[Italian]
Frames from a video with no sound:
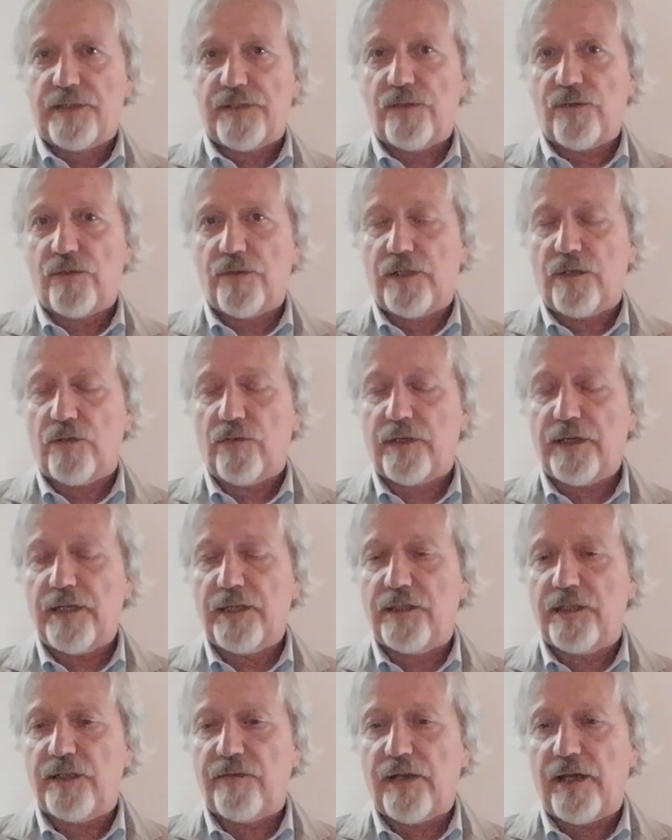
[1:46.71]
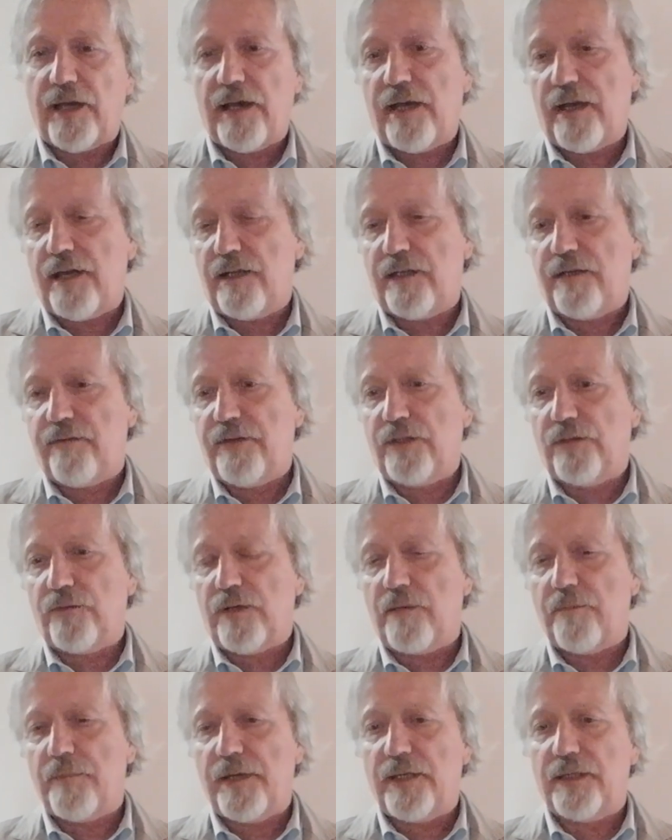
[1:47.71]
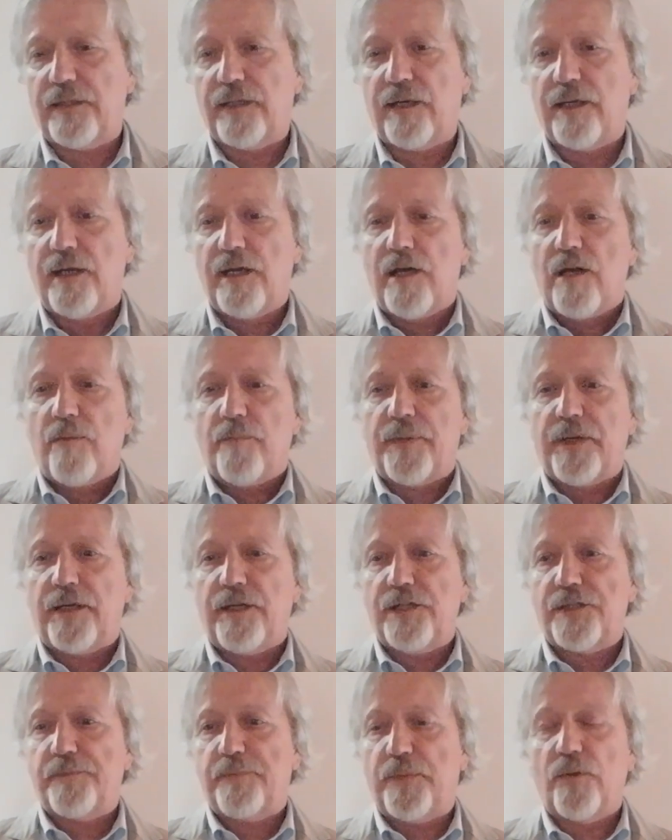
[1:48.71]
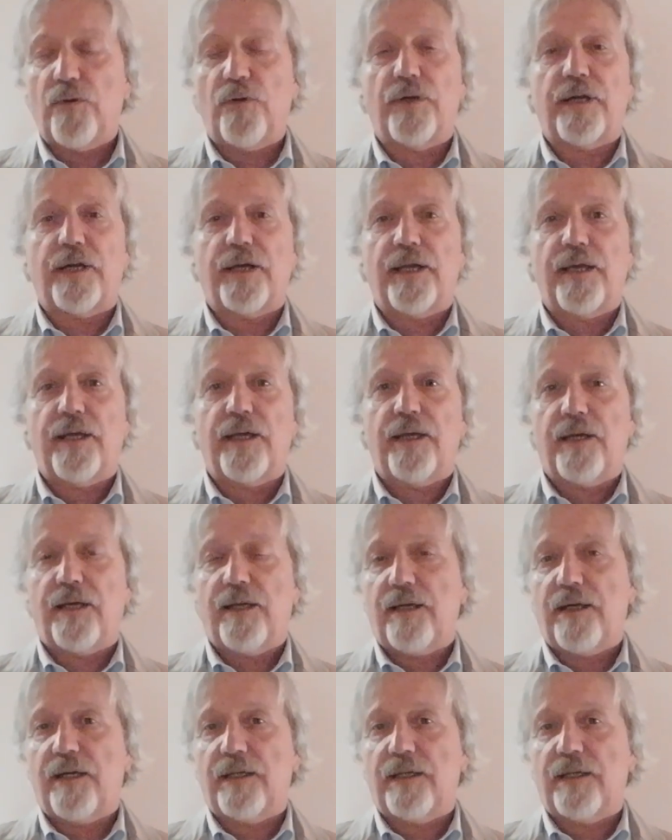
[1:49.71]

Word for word: azioni correttive ed eventualmente predisporre eh,